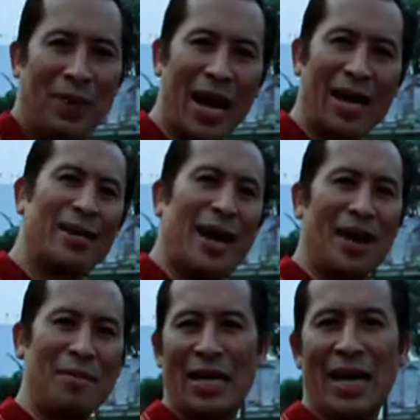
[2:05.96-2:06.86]
Belanda
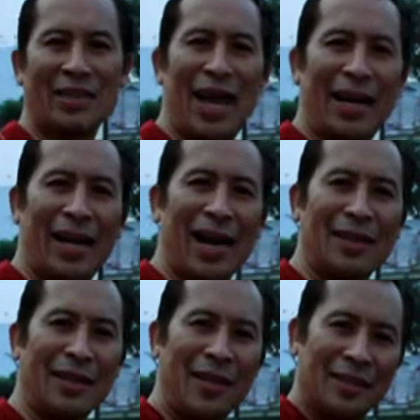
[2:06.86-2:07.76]

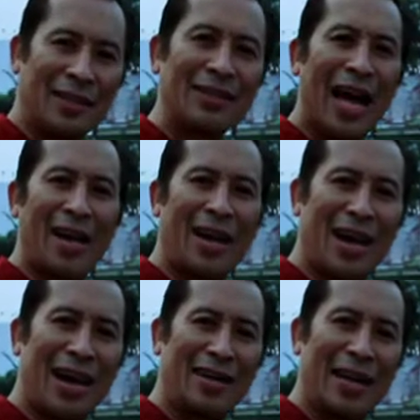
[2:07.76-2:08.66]
mendatangkan
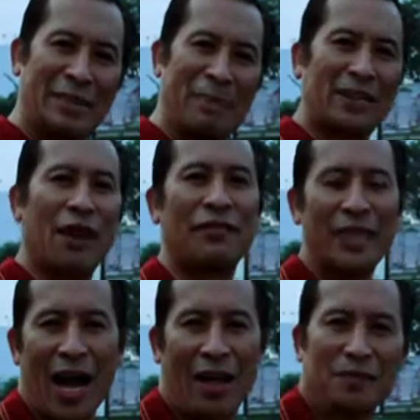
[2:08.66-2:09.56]
tentara dari
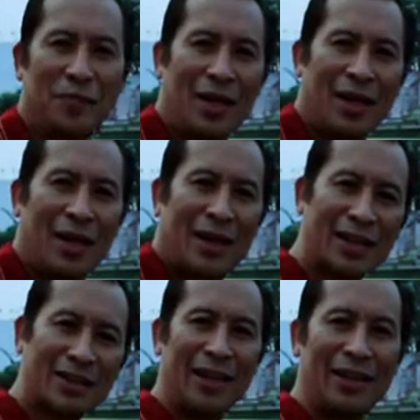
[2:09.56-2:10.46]
Batavia
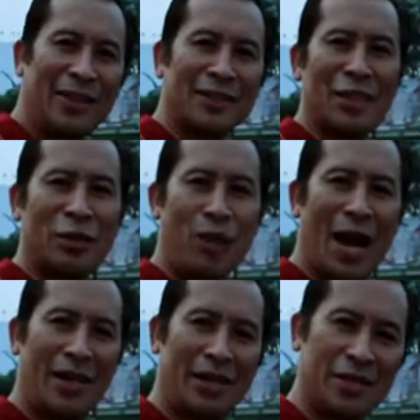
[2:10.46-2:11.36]
Raden Inten II
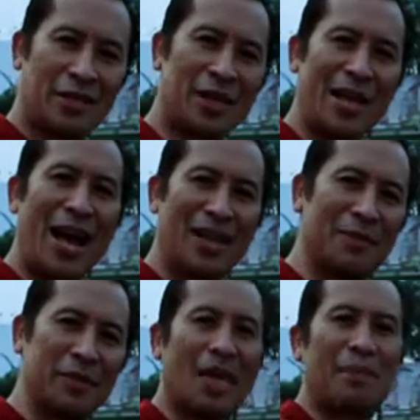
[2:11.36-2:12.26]

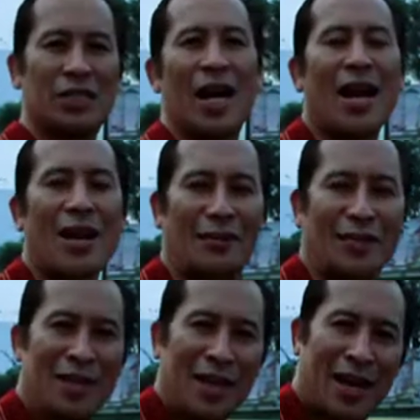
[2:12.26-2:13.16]
diserang besar-besaran,
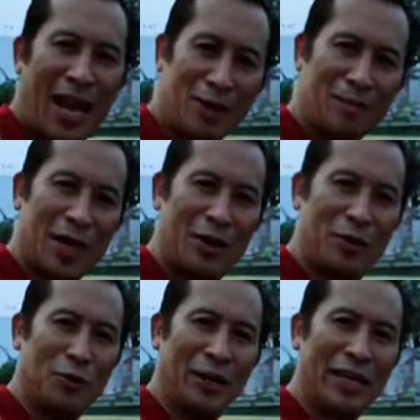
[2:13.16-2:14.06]
lalu
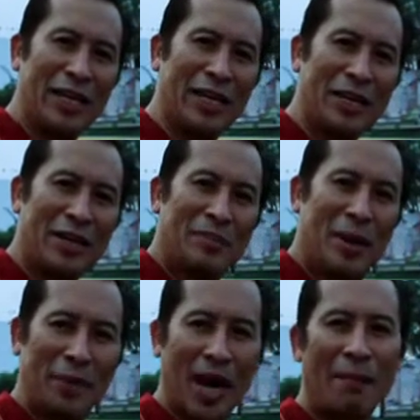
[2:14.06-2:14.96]
menduduki
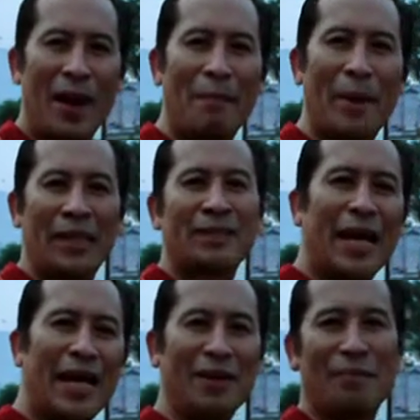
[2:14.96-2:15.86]
beberapa
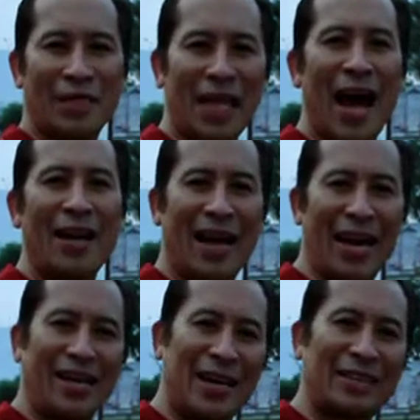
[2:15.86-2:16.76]
benteng
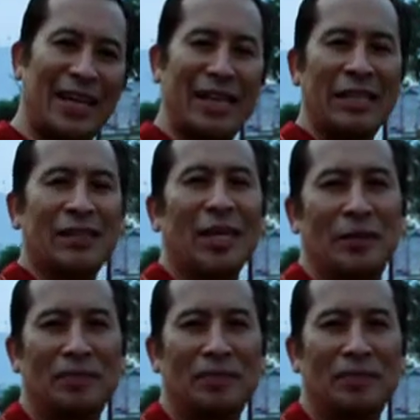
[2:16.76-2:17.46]
pertahanan Raden Inten.